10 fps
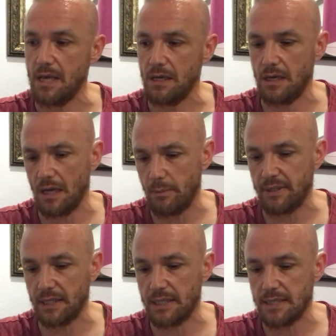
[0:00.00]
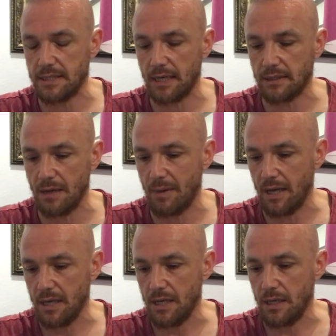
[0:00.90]
E, elbette ki yetenekti
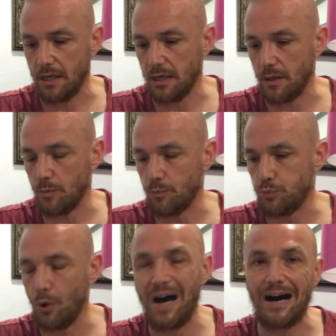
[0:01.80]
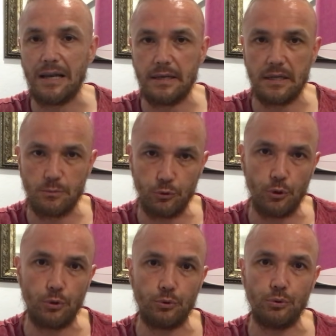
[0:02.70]
ama e, bu halini, bu
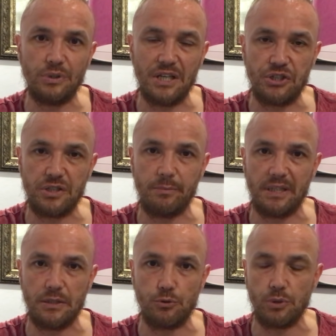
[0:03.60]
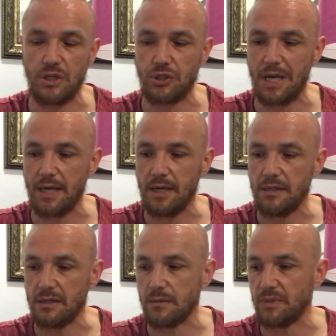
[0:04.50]
görüntüyü değiştirmediği sürece
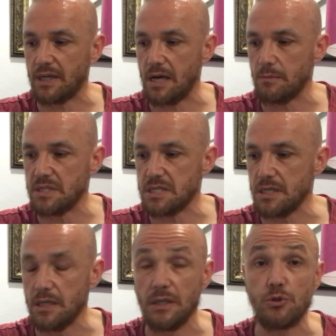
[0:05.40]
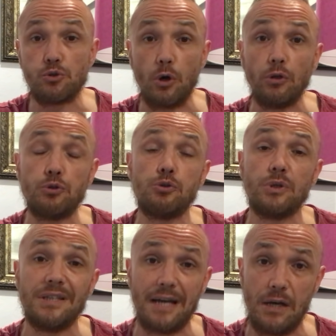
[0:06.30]
takımda kalması zor.
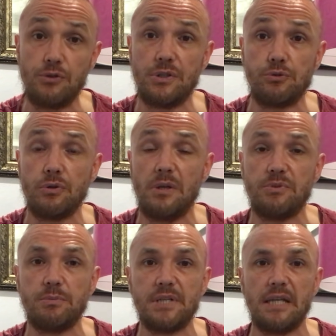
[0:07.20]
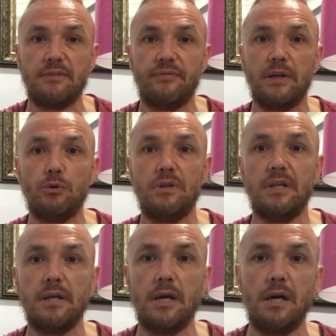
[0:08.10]
Çünkü daha önce de söylemiştim zaten
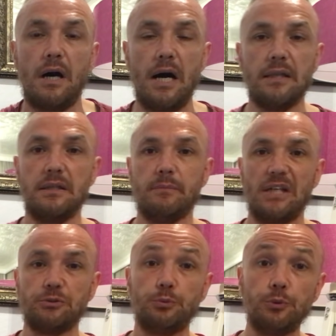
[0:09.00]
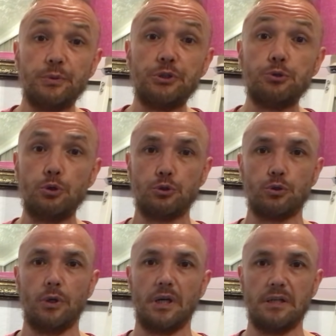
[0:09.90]
Fegüli'nin aldığı maaş büyük bir
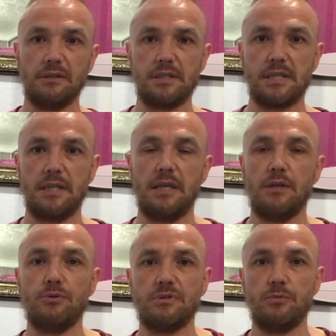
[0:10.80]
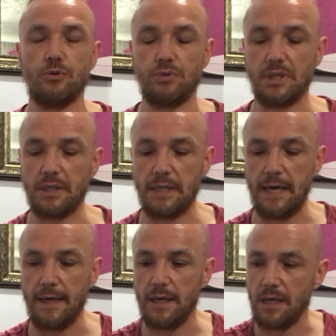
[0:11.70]
yük Galatasaray'ın yeni yönetimi
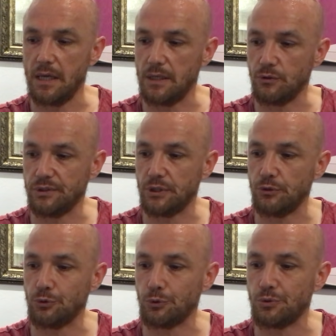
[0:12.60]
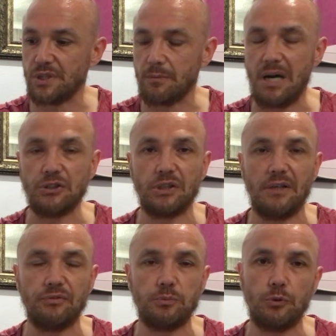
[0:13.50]
üzerinde. E, dolayısıyla çok yüksek maaş
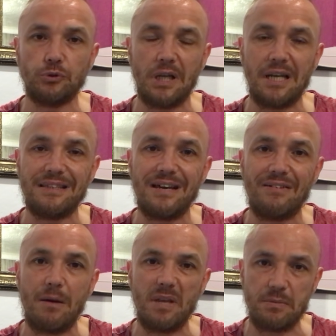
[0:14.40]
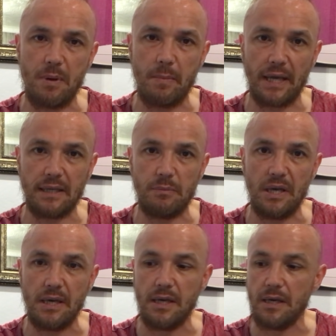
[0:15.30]
alan futbolcularla devam etmemek
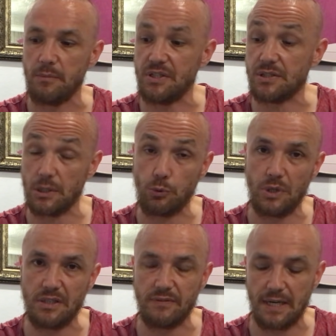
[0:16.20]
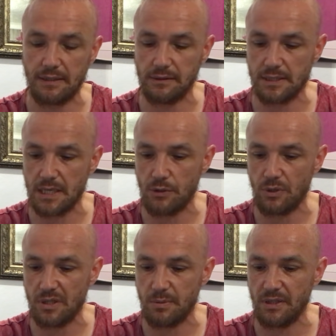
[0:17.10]
gibi bir zarureti var Galatasaray
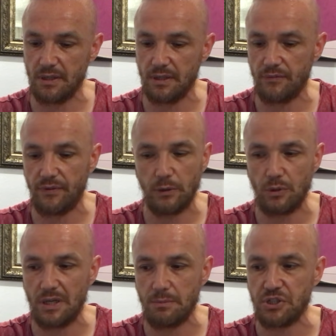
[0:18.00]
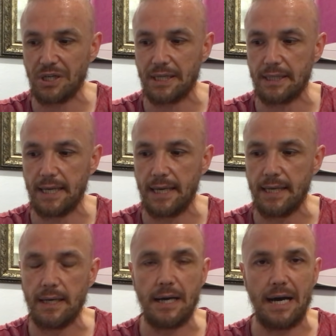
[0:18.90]
yönetiminin. E, Fegoli ile bir şekilde
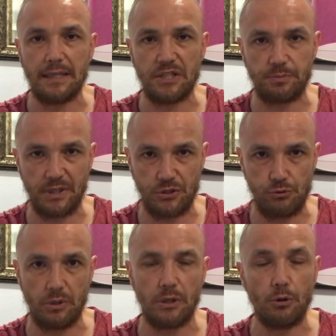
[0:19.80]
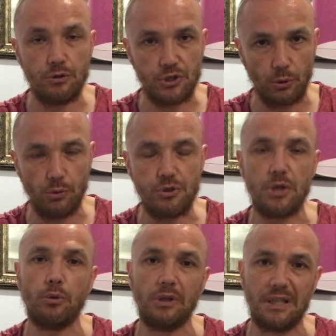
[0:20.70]
anlaşmak istiyorlar. Önce
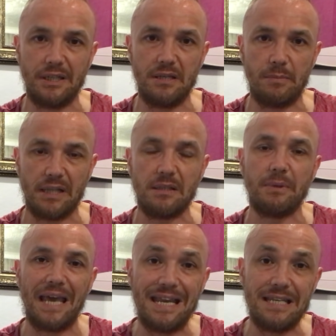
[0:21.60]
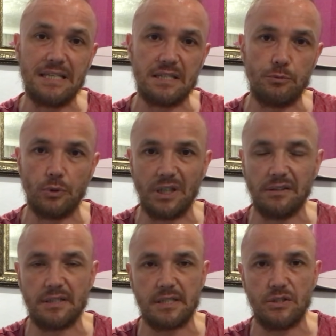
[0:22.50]
olursa yolları ayırmak tabii en iyisi bu
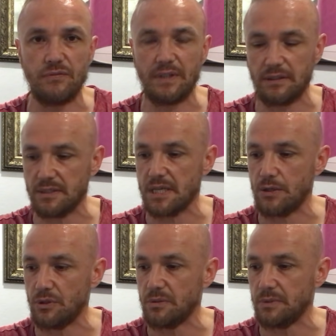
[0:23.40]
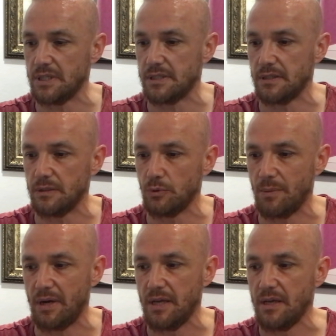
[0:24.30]
Galatasaray için ve Galatasaray yönetiminin de istediği bu
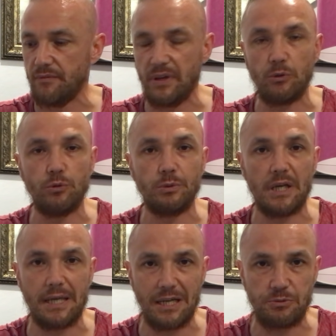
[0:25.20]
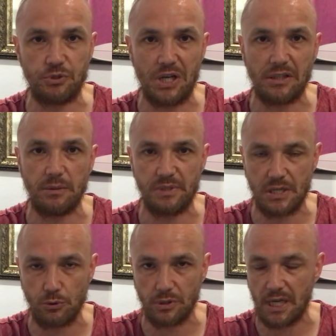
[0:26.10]
ama Fegoli buna yanaşmayacaktır. Bir
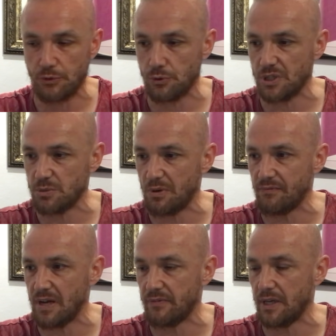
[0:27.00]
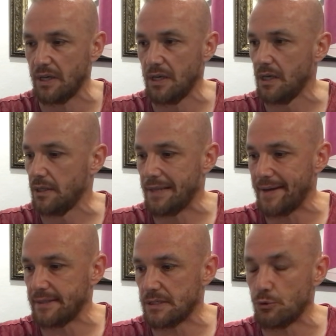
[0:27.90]
sezon daha sözleşmem var ve
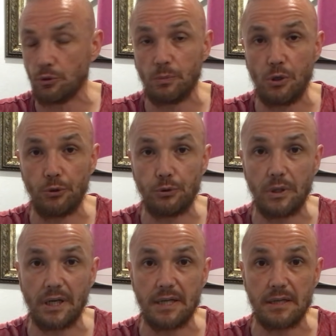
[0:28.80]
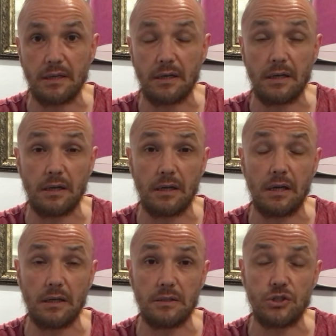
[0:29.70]
neredeyse 4 milyon euroya
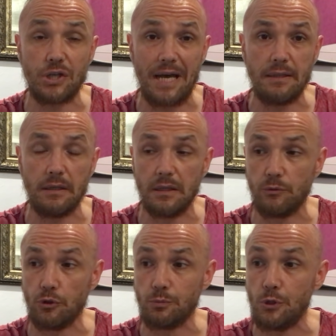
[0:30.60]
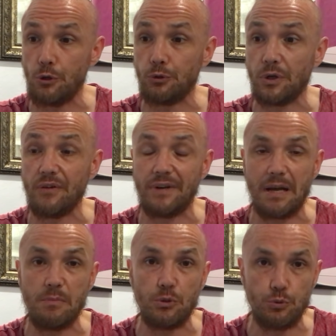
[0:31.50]
çıkan 4 e, milyon euroya
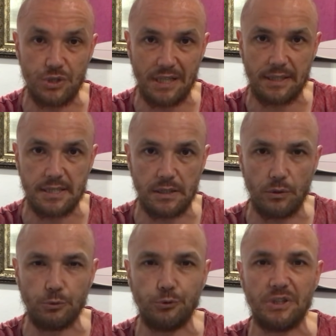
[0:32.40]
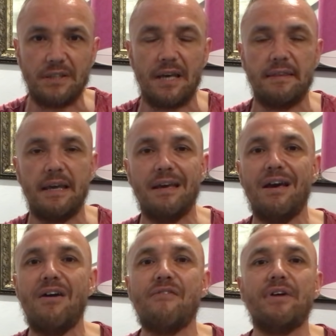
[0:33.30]
varan bir ücret kazanıyor. Bu ücretten de
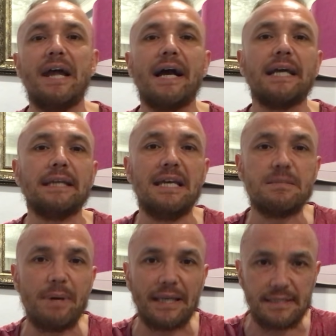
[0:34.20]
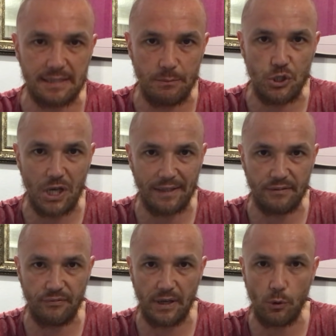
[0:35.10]
feragat etmek istemeyecektir
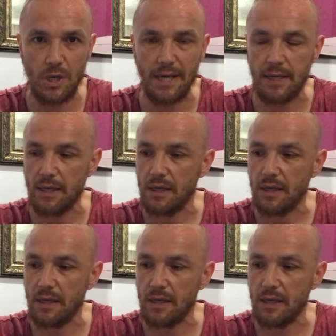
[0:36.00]
Fegoli.